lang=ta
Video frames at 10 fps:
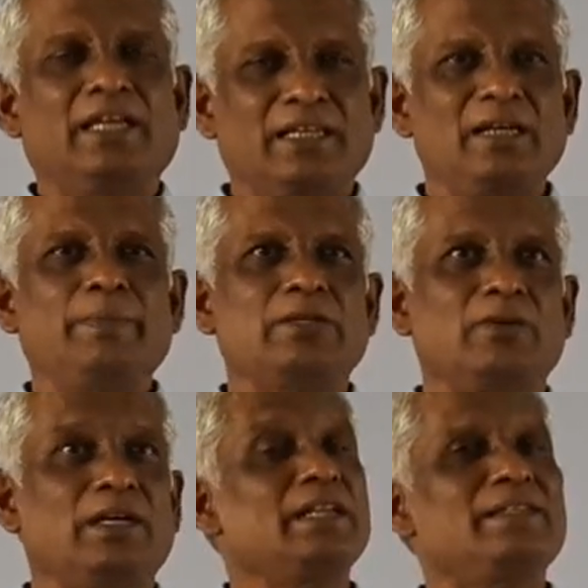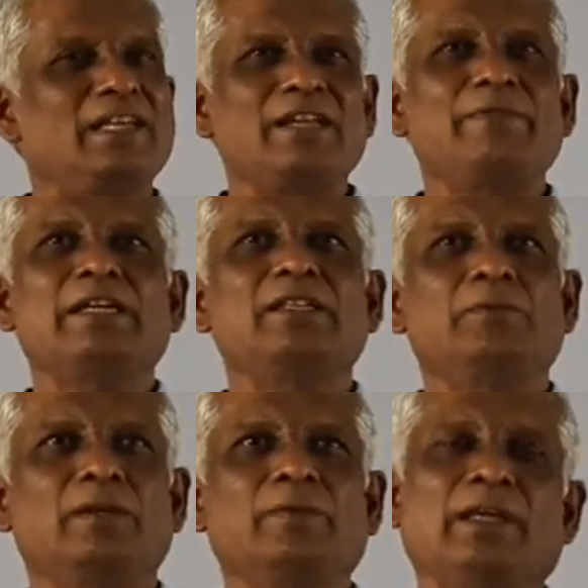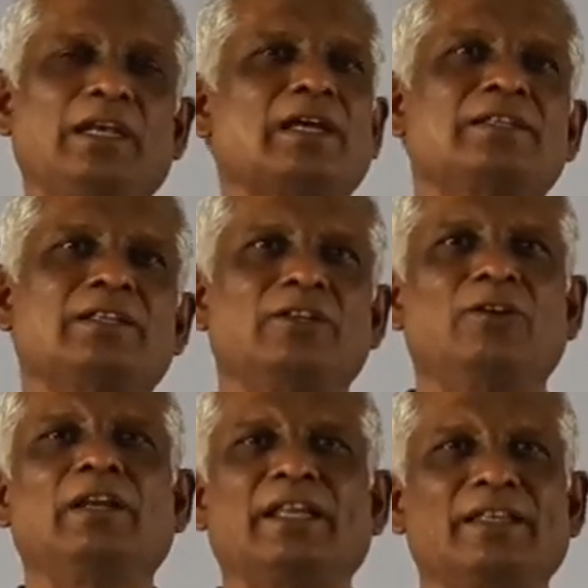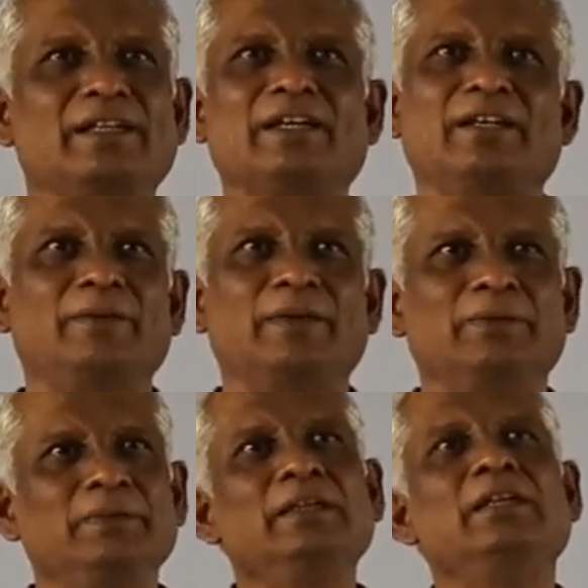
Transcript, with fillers: அதனால் பெற்றோர்களே சரிவிகித உணவு எல்லா சத்துக்களும் நிறைந்ததாக இருக்க வேண்டும்